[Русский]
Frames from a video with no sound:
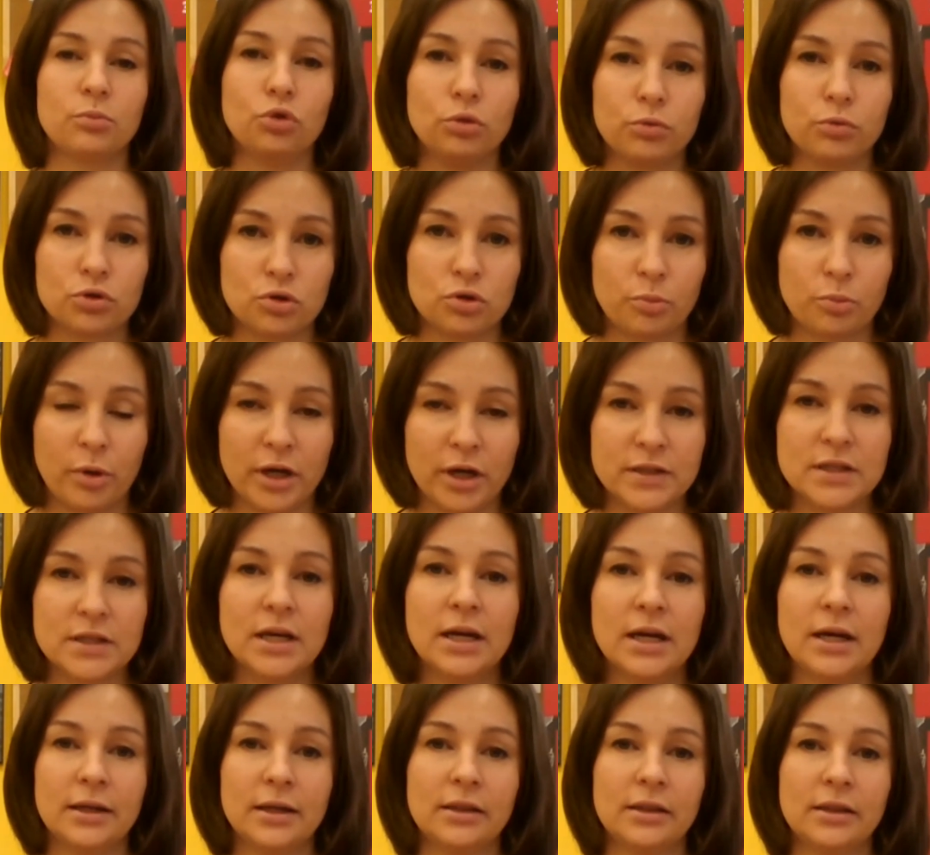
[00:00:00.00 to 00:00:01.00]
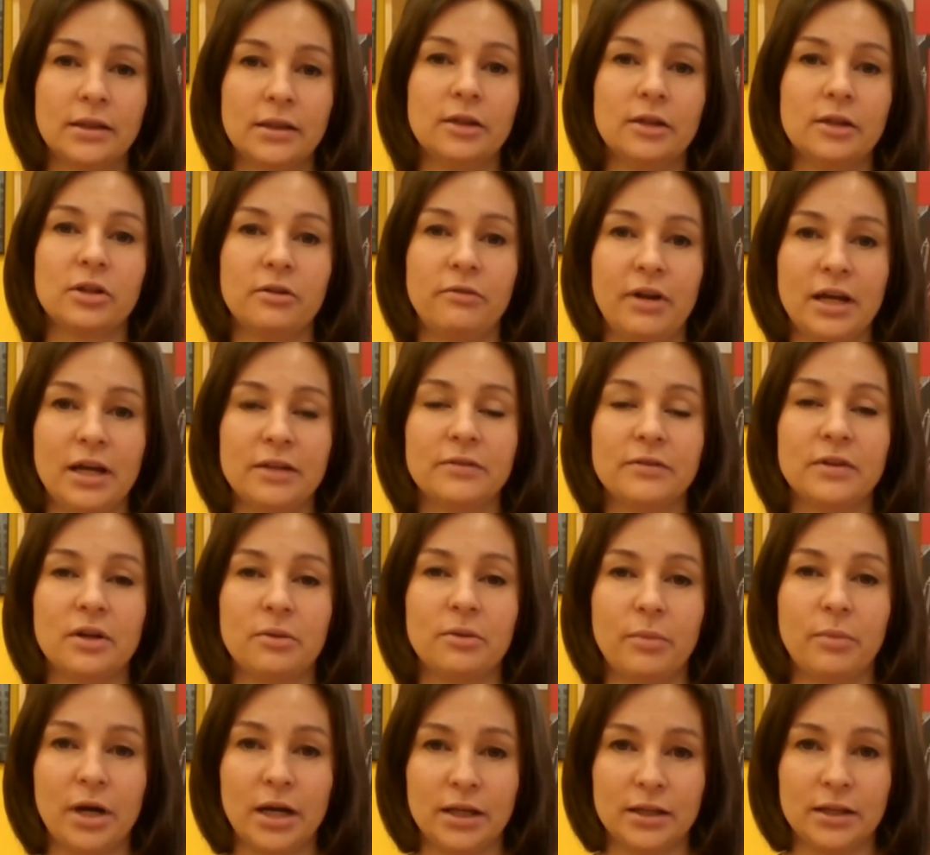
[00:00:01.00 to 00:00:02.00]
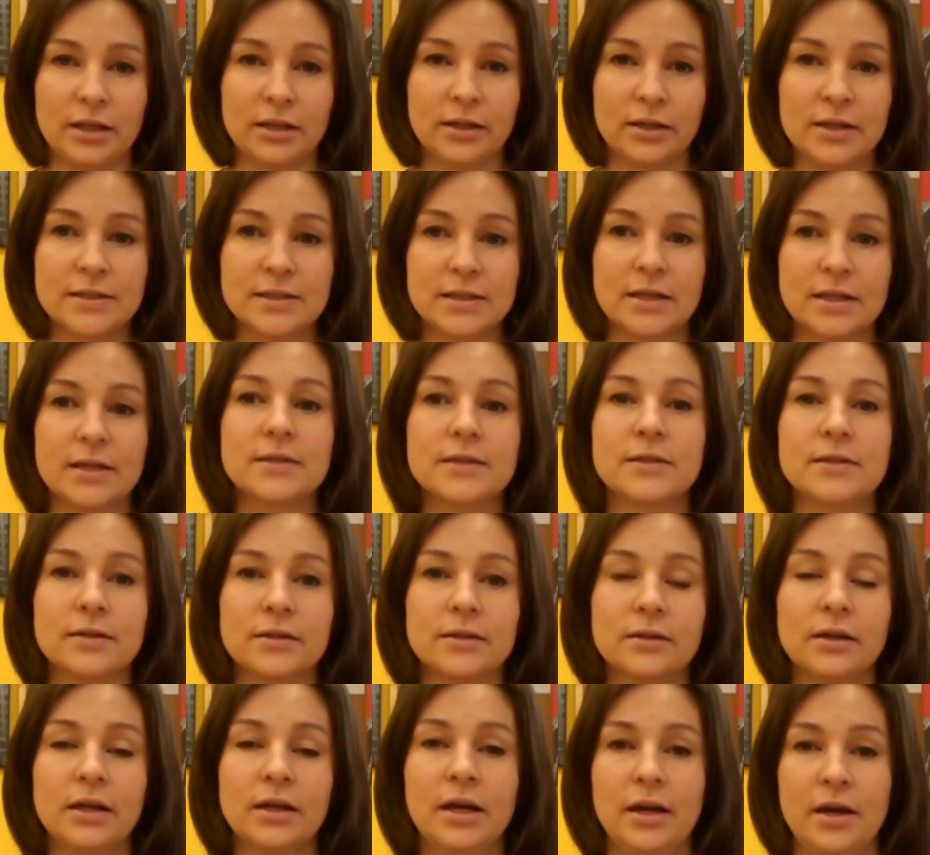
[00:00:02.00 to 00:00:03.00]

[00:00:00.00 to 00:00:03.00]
поступать на бакалавриат Германии на английский язык.